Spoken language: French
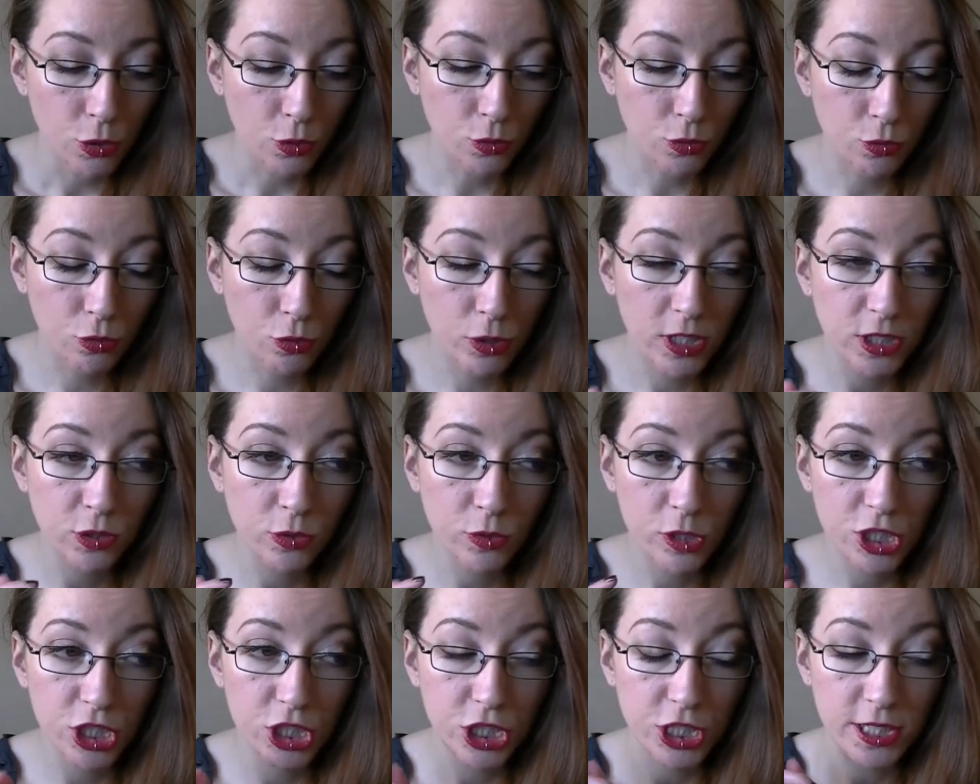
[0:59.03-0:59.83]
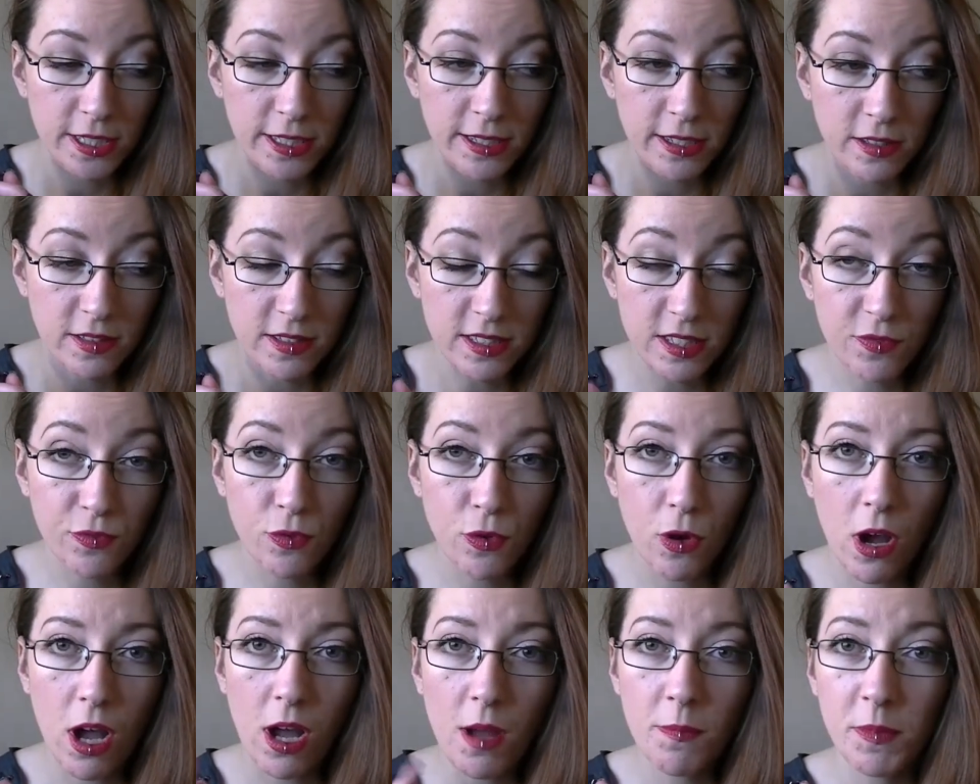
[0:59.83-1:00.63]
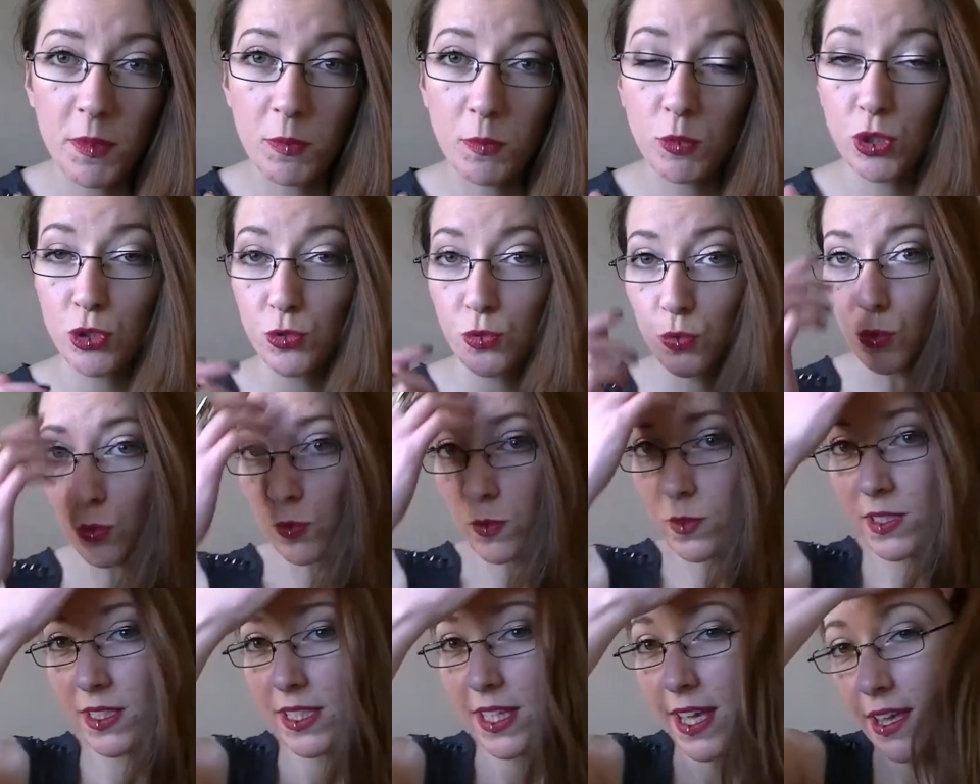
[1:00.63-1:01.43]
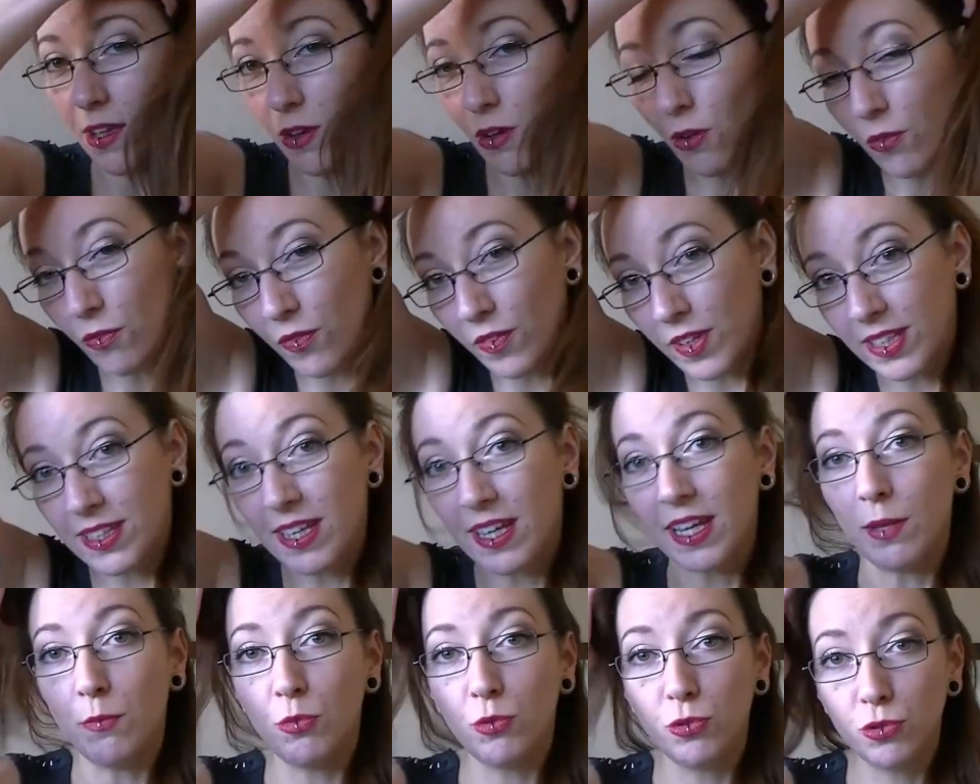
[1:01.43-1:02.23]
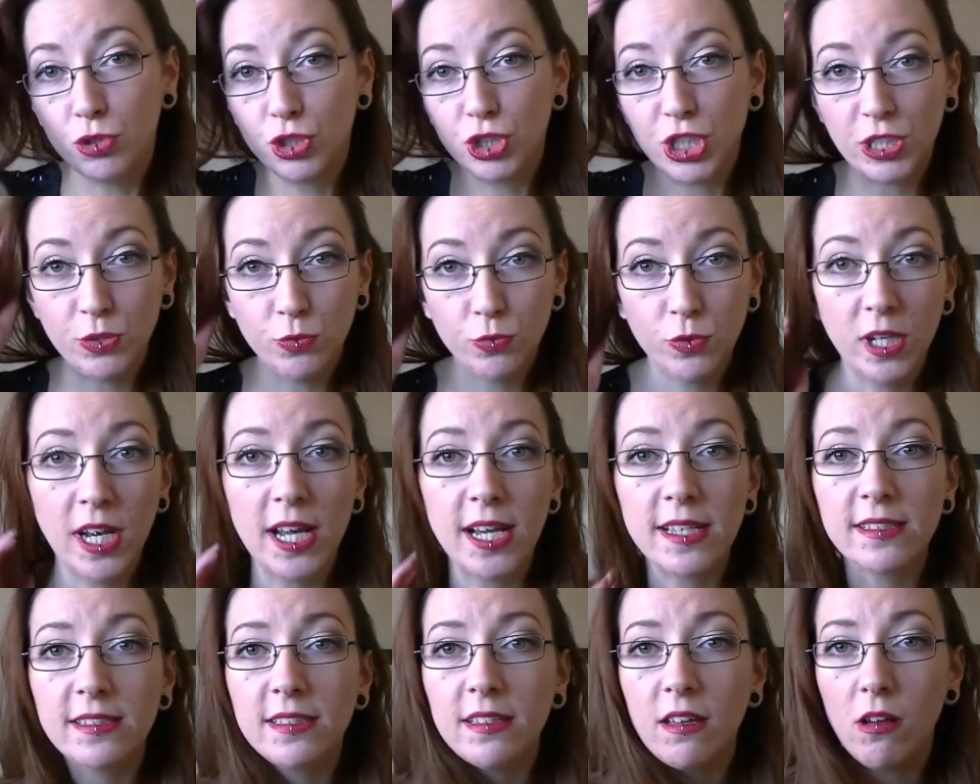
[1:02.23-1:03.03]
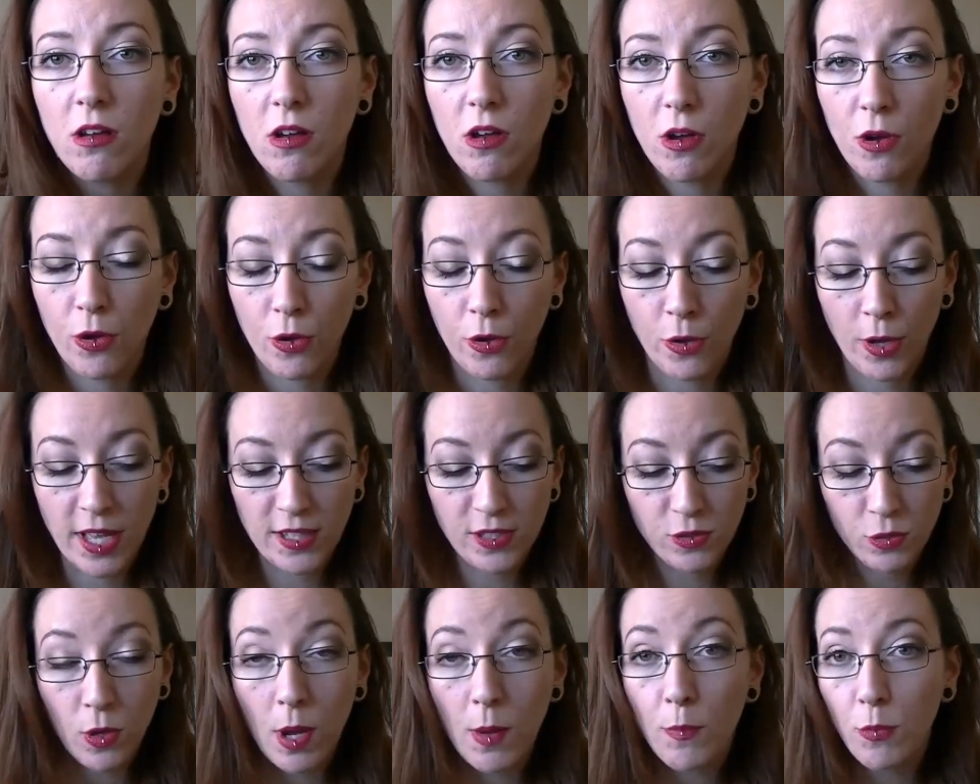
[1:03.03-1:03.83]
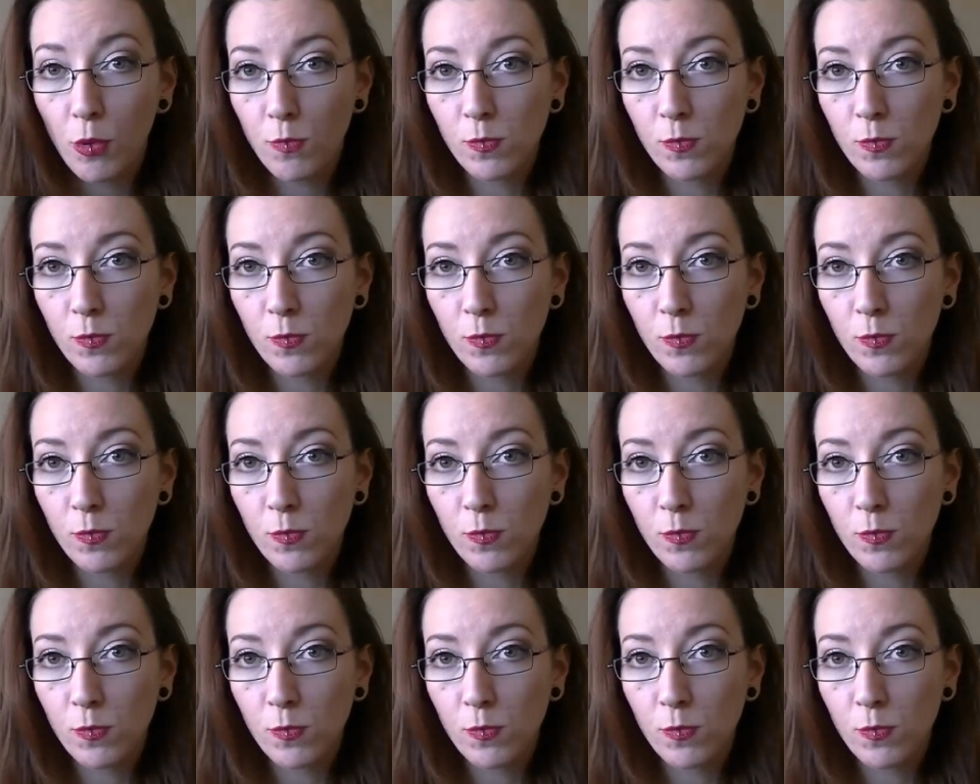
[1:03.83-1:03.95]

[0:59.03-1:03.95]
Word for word: Donc vous les trouvez chez Sephora, mais moi je vous conseille en fait d'aller plutôt chez Douglas. Hein. Euh, elles sont un